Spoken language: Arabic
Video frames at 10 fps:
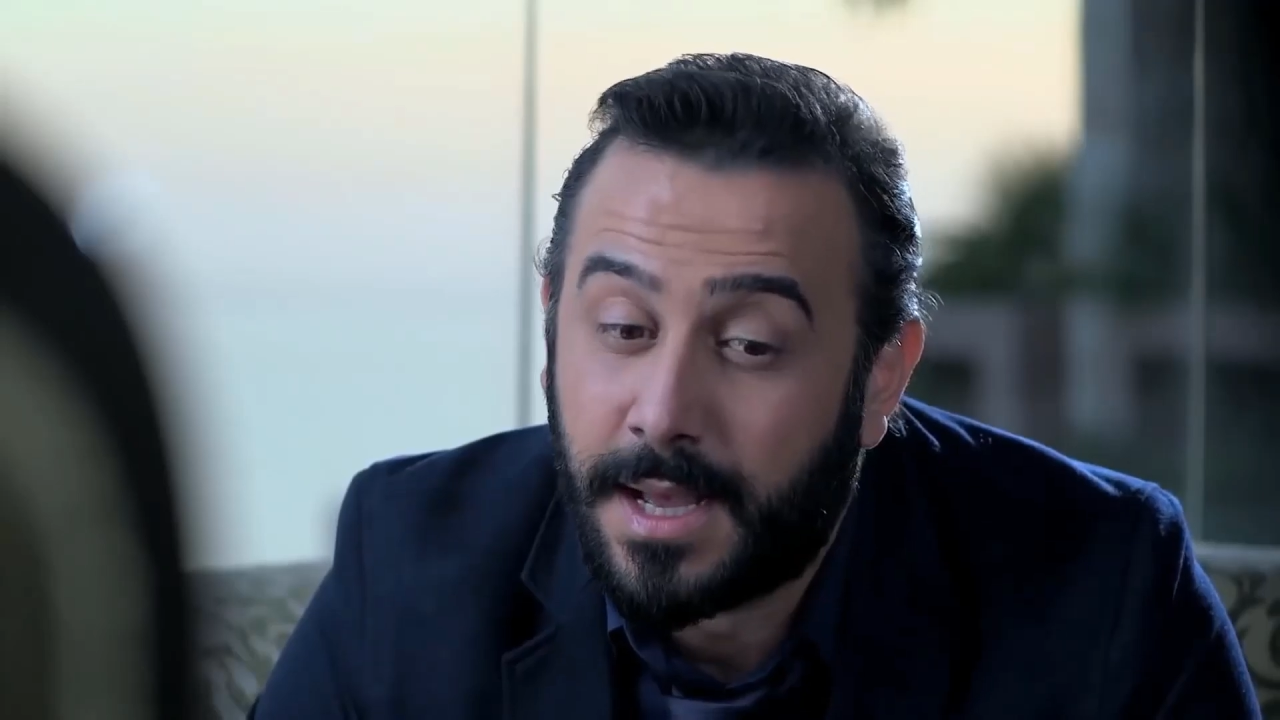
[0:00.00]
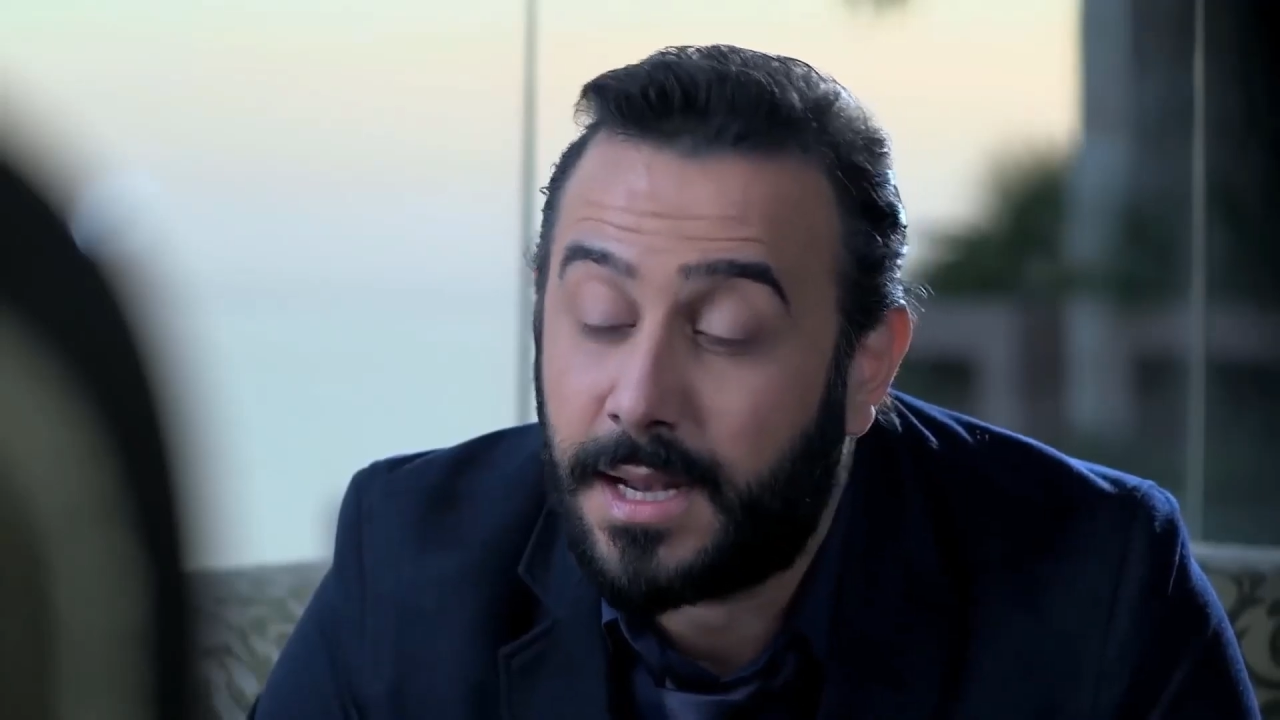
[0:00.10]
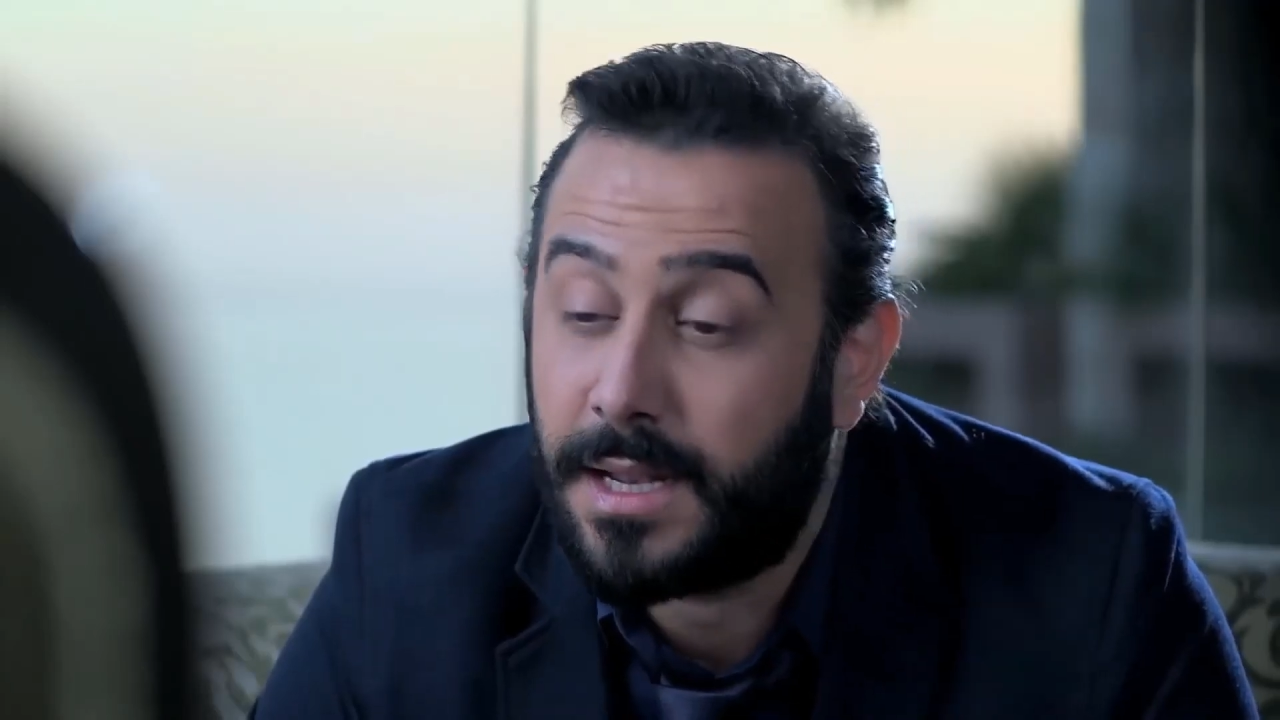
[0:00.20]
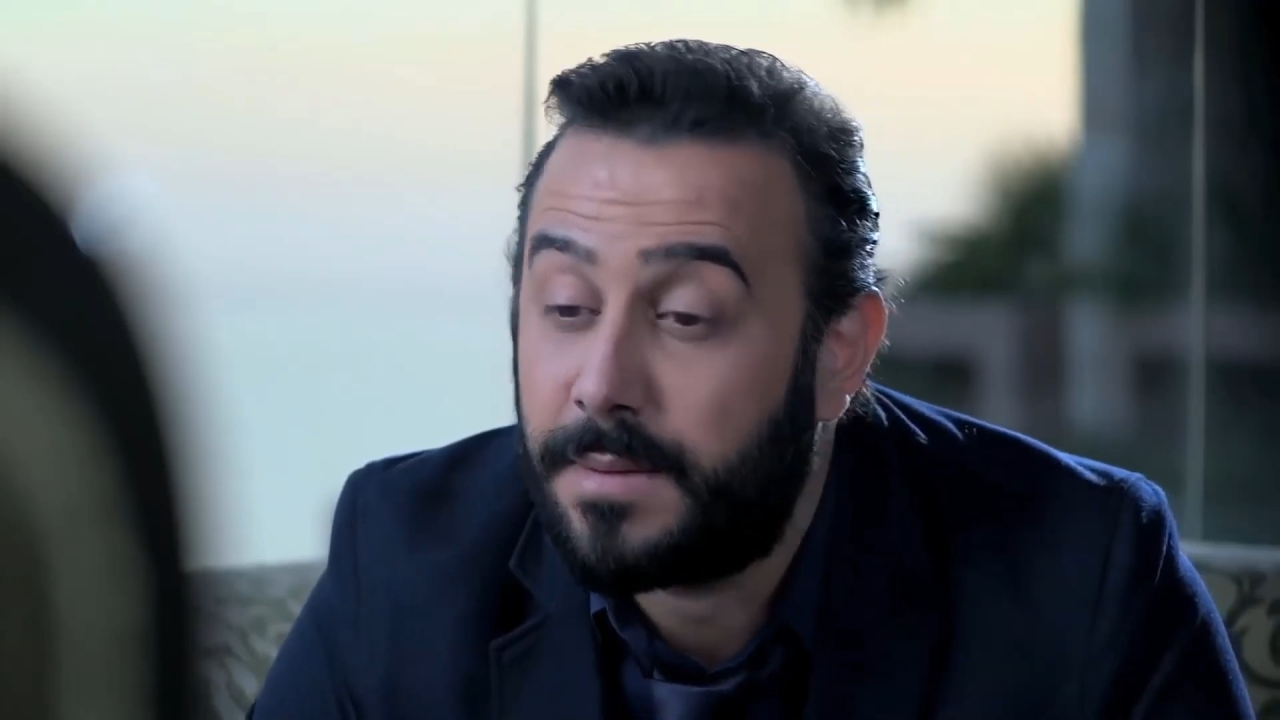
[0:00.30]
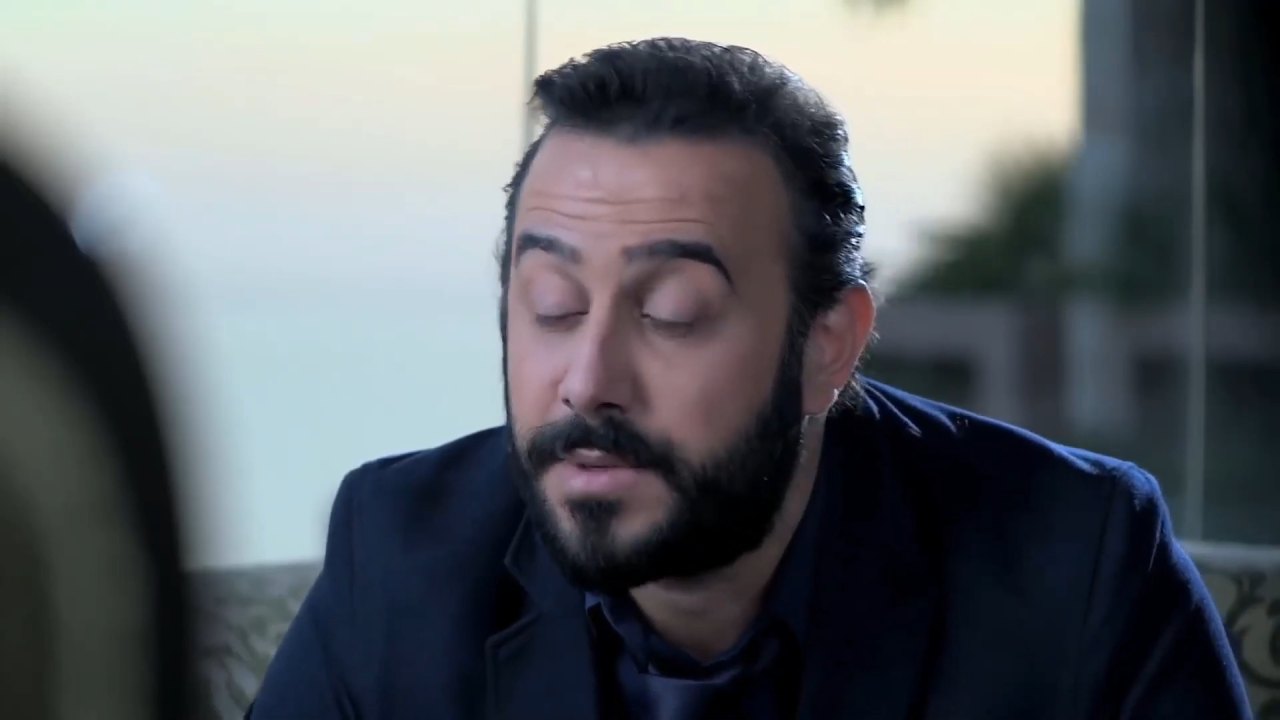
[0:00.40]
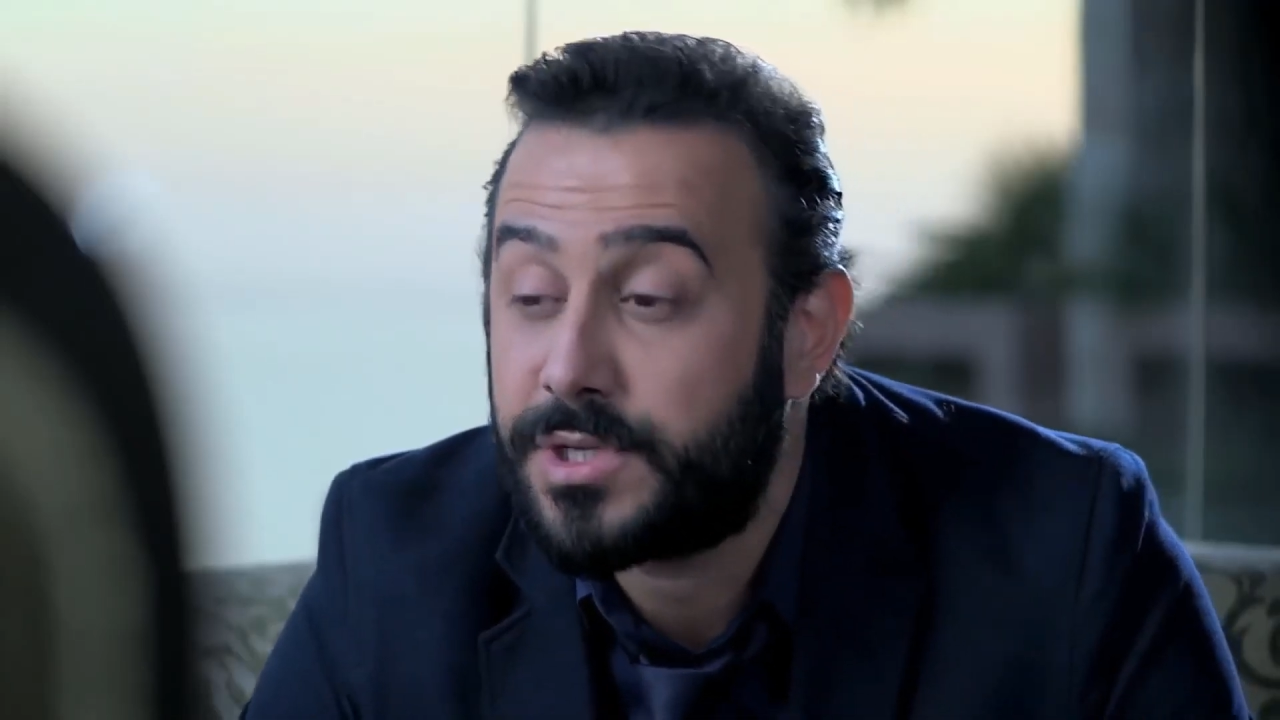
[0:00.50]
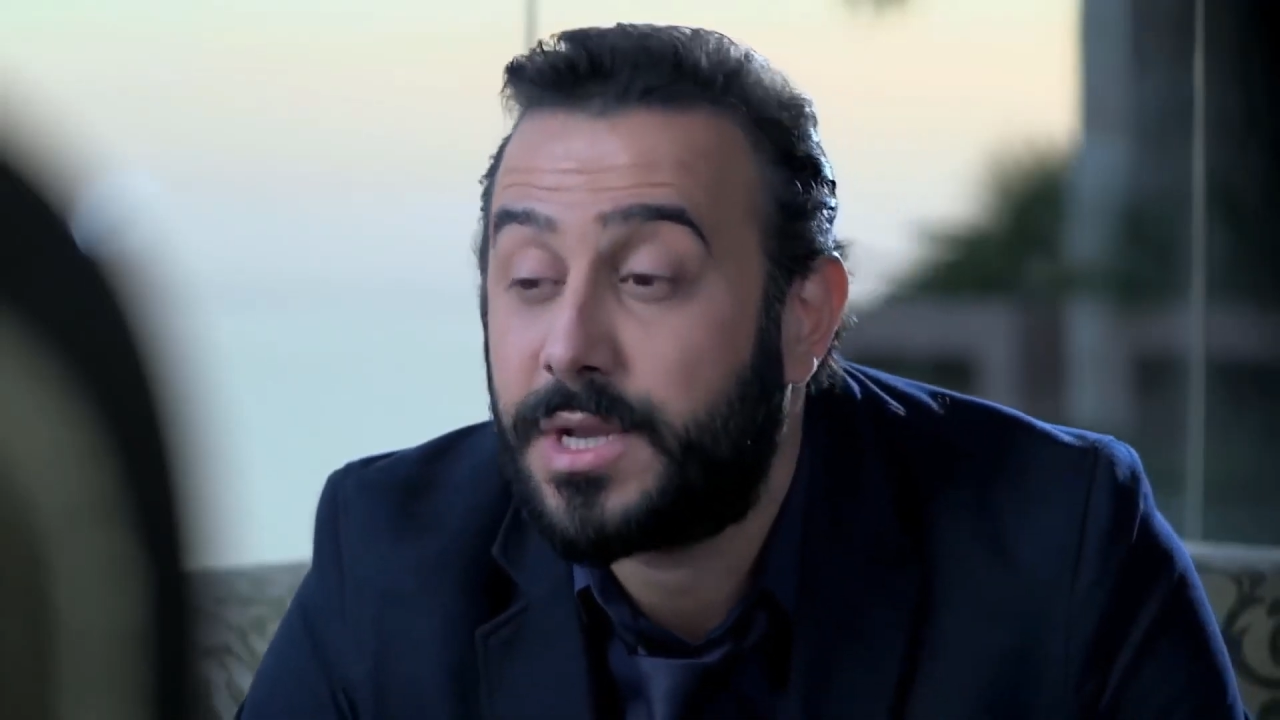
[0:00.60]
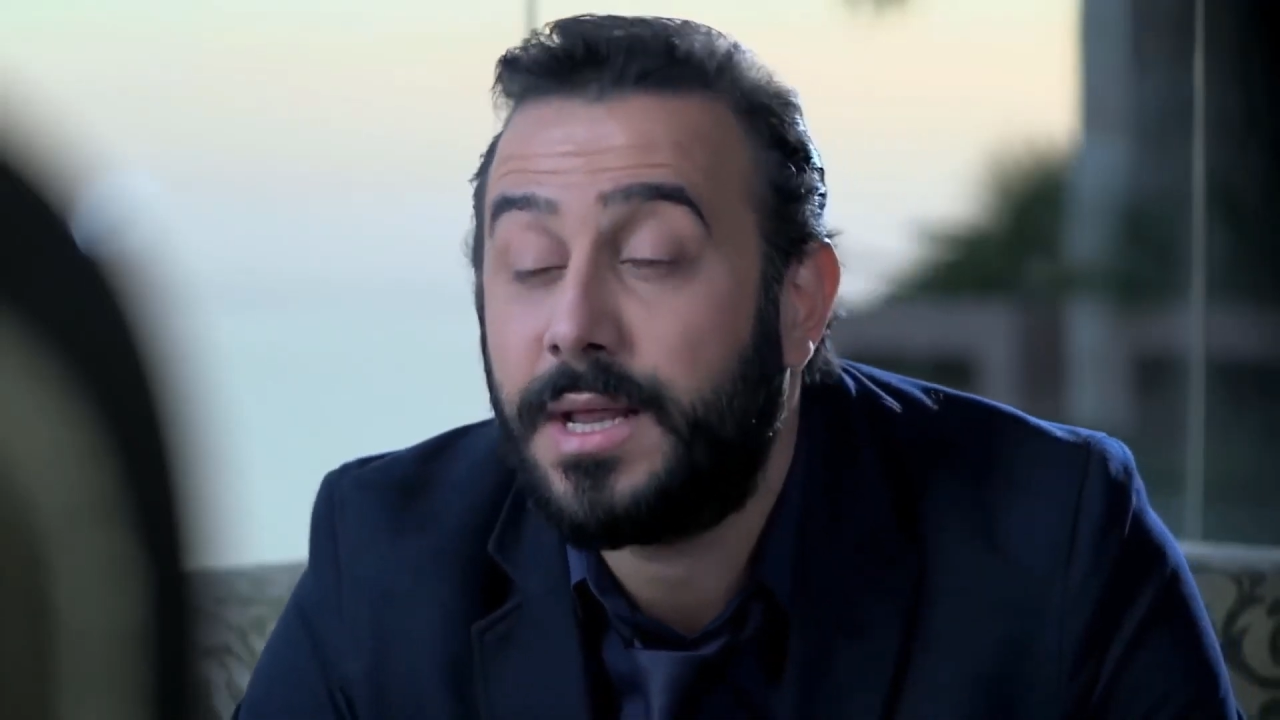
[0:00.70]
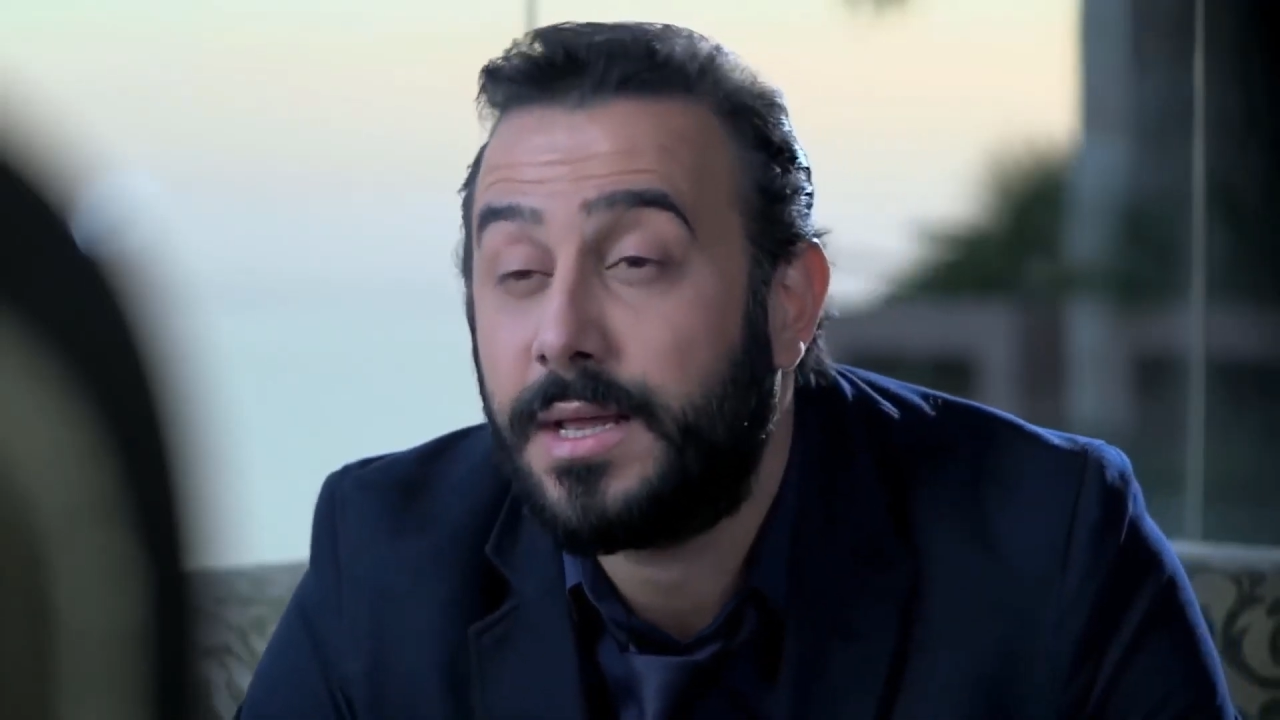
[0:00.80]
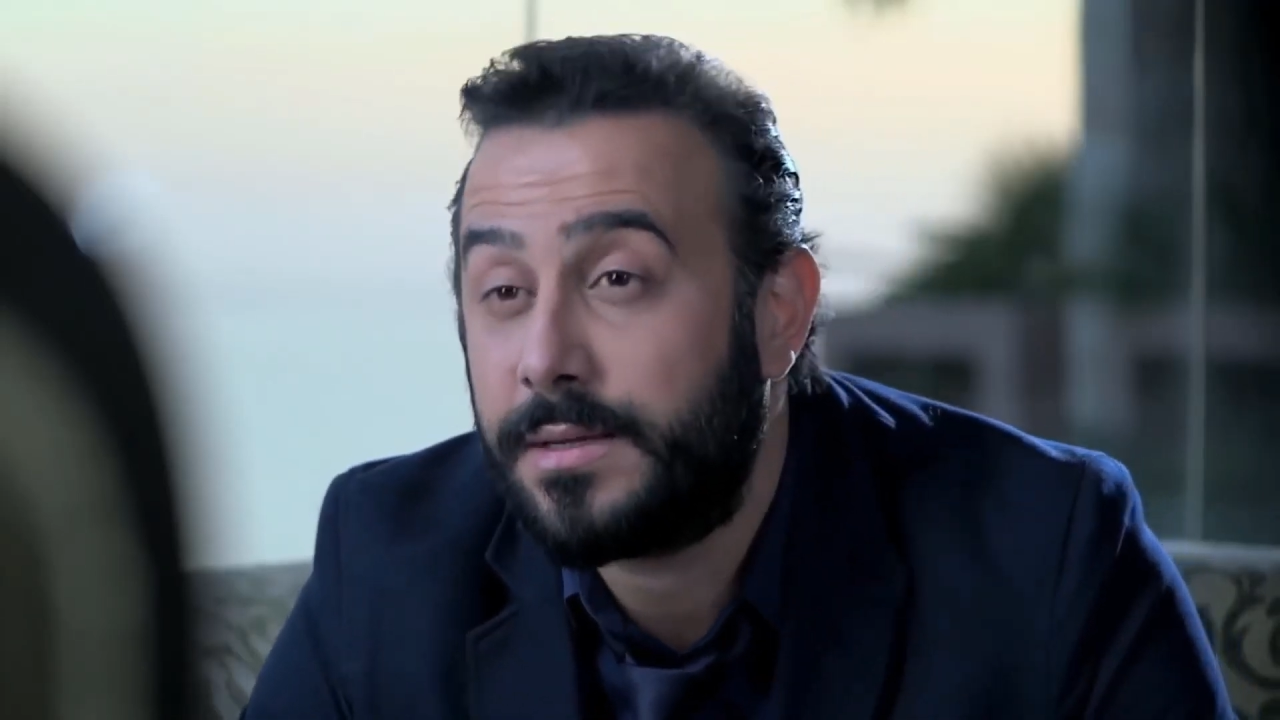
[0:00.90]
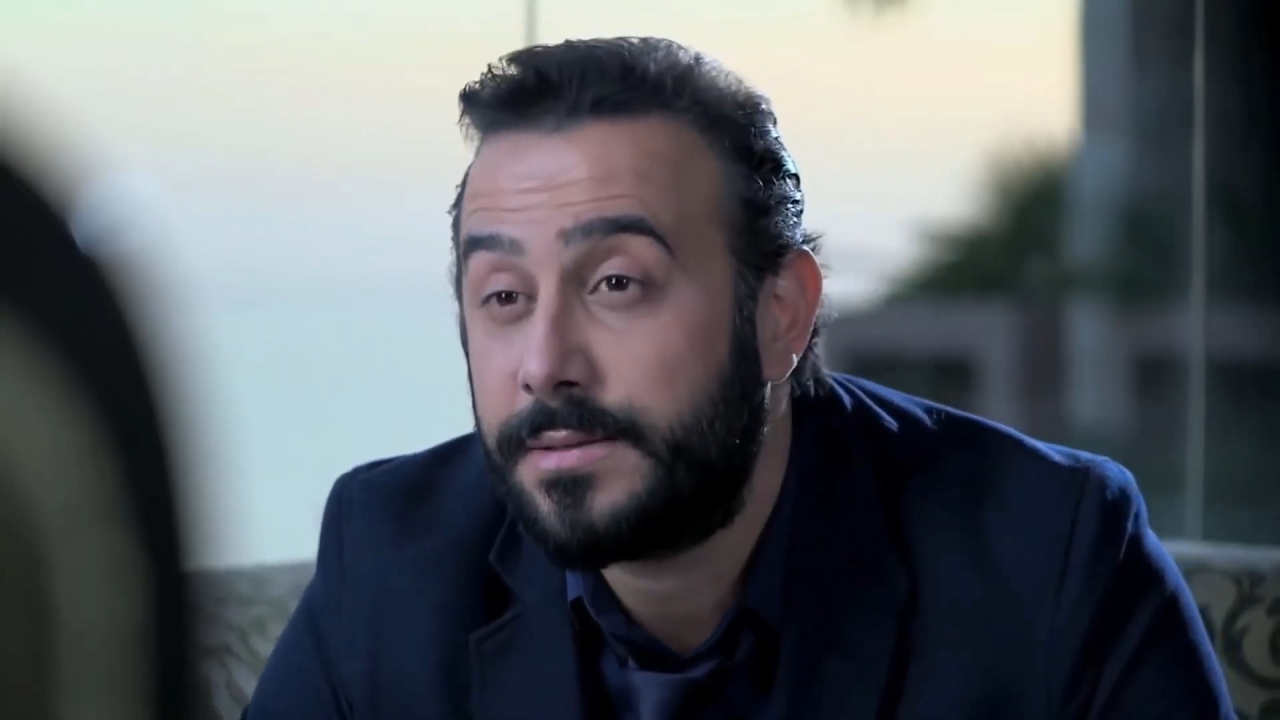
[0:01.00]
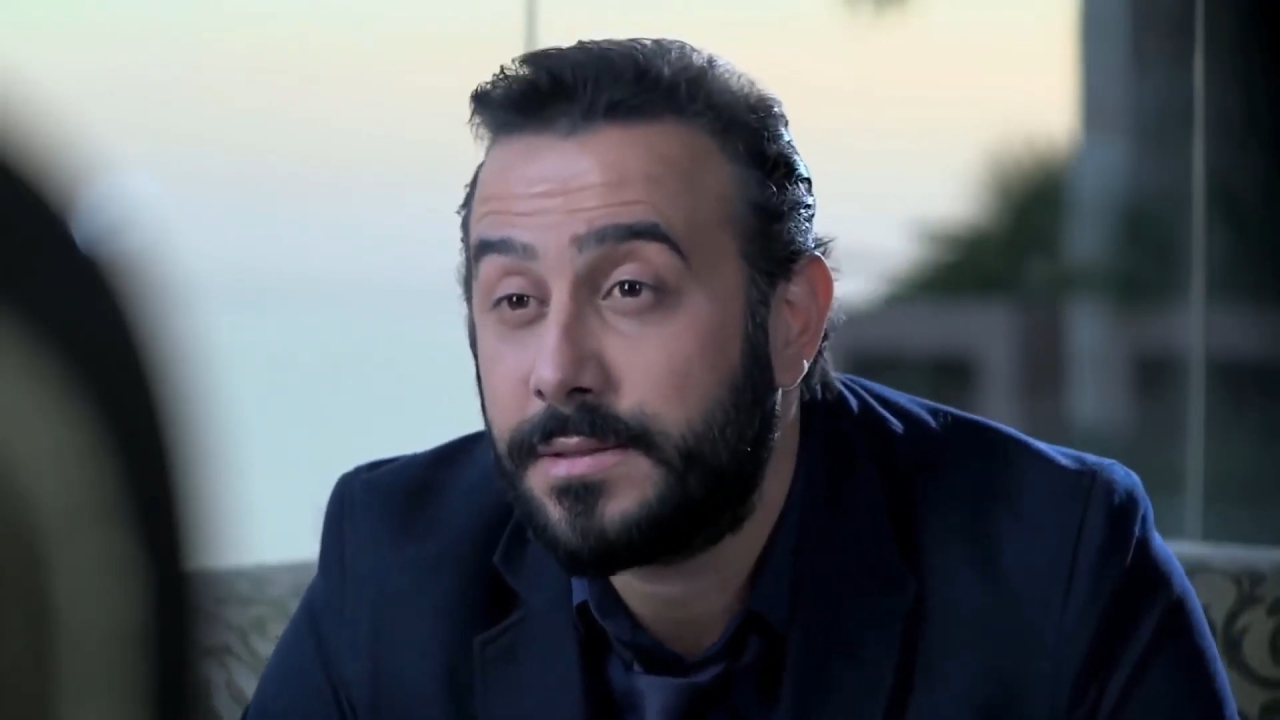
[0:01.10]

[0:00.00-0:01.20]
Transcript: هلا المشكله